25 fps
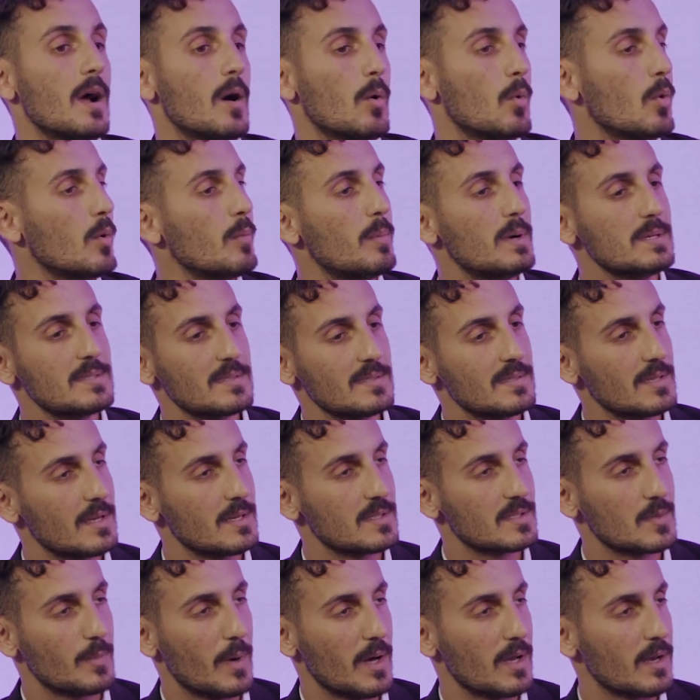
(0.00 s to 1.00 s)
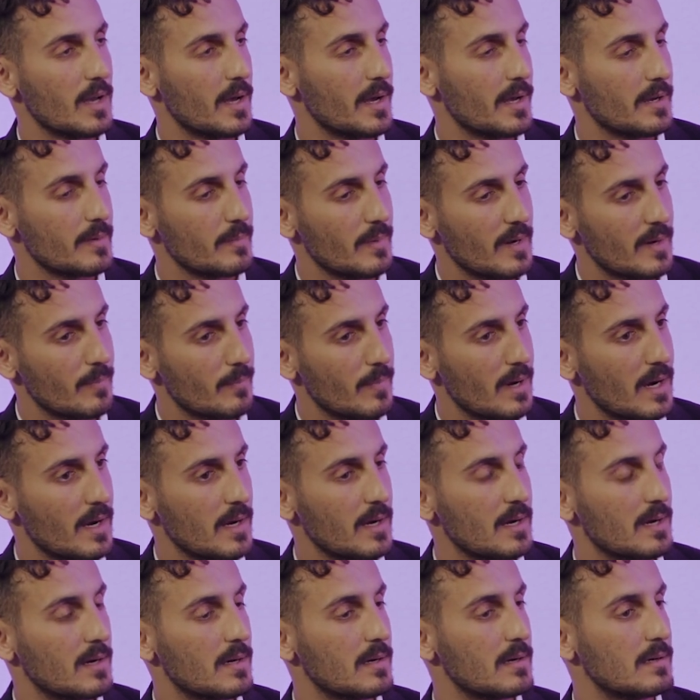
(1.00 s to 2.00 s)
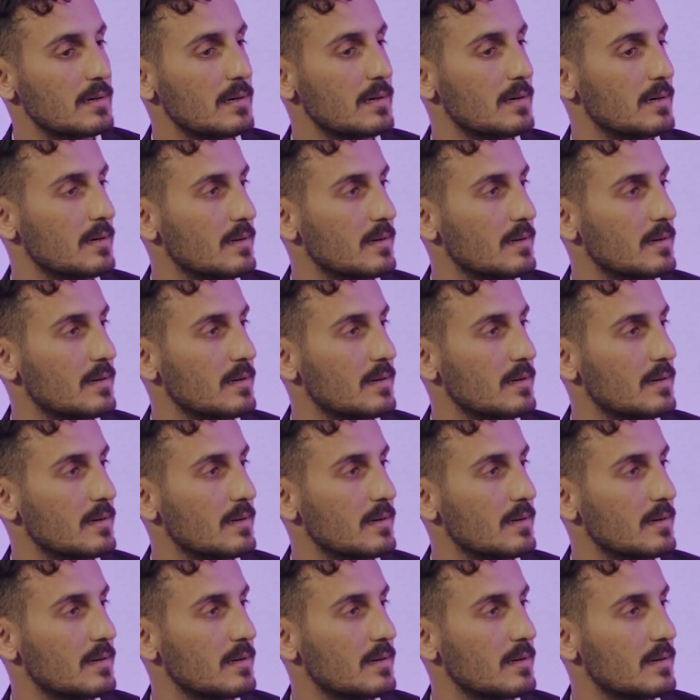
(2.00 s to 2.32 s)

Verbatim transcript: وبس سبحان الله يعني مع, مع